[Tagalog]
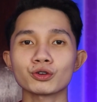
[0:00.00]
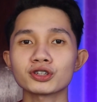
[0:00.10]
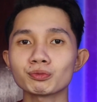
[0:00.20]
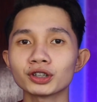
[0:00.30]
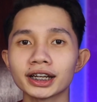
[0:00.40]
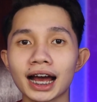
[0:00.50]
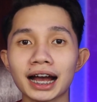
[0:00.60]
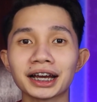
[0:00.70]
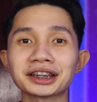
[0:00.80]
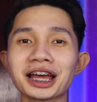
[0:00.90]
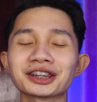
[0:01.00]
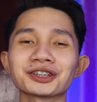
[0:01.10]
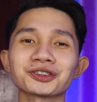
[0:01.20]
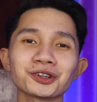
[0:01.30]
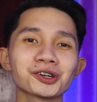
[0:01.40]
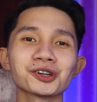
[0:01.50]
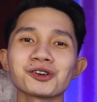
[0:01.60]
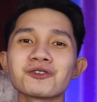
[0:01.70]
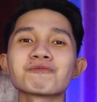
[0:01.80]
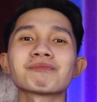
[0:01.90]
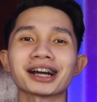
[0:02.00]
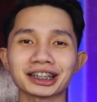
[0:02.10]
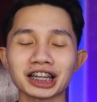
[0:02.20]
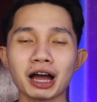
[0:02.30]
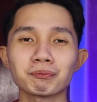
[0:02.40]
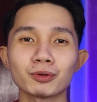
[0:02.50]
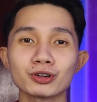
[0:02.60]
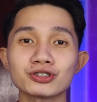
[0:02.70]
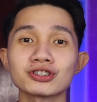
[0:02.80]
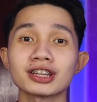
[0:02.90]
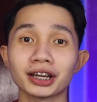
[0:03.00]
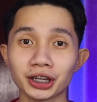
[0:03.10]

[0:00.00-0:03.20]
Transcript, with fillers: So simulan na agad natin to pagkatapos ng